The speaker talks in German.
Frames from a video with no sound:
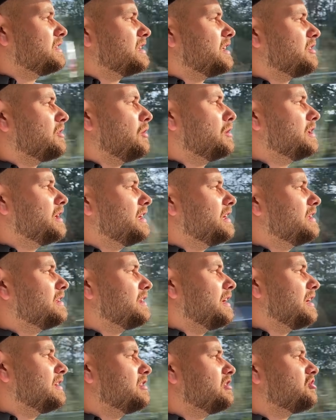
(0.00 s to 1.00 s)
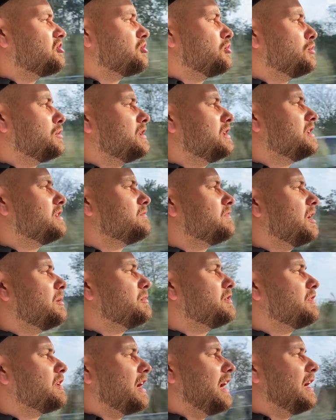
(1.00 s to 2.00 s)
Sollte ja jetzt eigentlich schön liegen. Wir haben
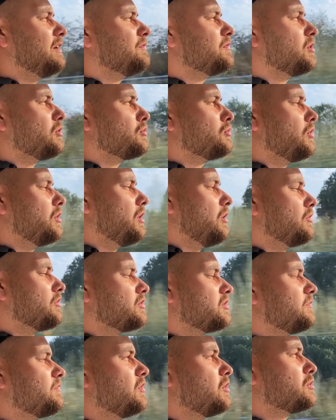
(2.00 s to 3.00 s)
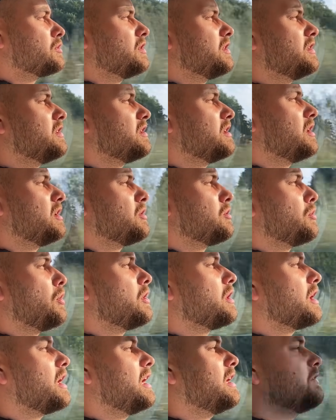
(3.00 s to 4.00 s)
die Reifen auch neu ausgewuchtet.
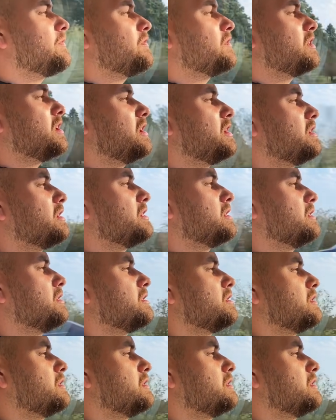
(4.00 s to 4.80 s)
Neue Reifen hinten.